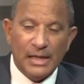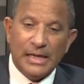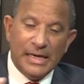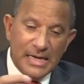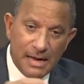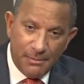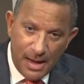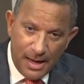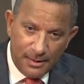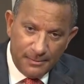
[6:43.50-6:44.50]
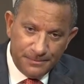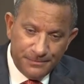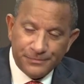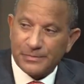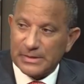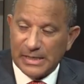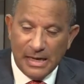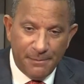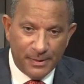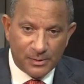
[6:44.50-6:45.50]
Y ni hablar de las
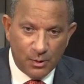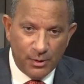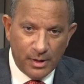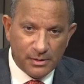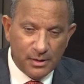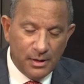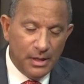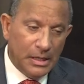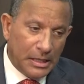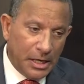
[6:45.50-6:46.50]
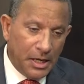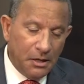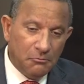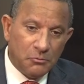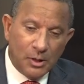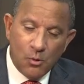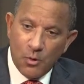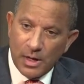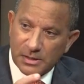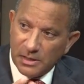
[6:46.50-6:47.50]
personas que tienen un
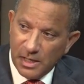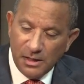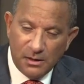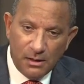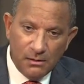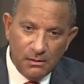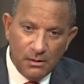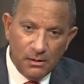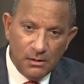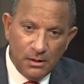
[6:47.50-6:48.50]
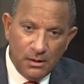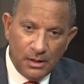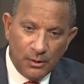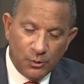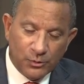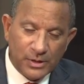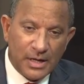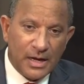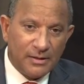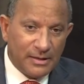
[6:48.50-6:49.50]
accidente y entonces hay
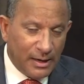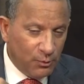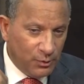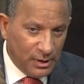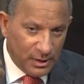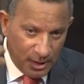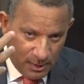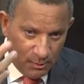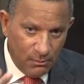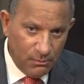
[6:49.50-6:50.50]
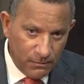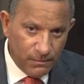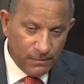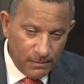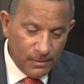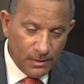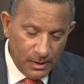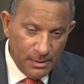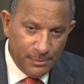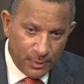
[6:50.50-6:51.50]
que gastar un dinero
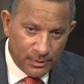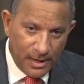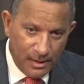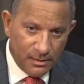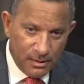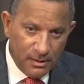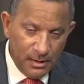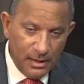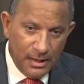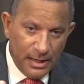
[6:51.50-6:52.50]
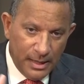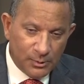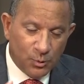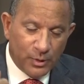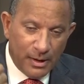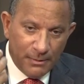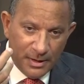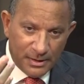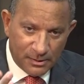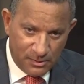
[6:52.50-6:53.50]
importante en su
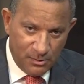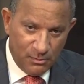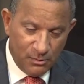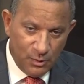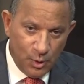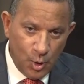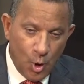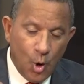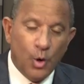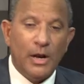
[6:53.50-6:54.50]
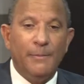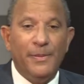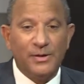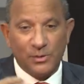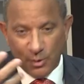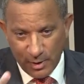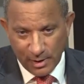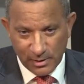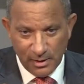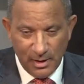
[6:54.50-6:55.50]
rehabilitación o las
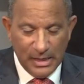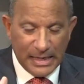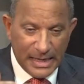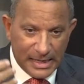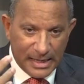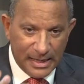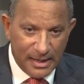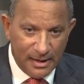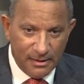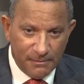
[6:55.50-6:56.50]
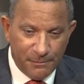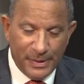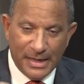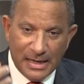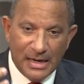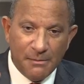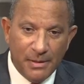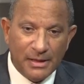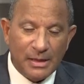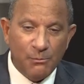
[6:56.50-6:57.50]
personas que quedan
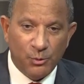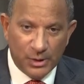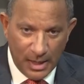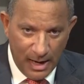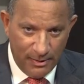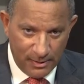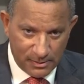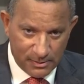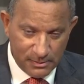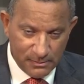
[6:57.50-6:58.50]
perennemente mutiladas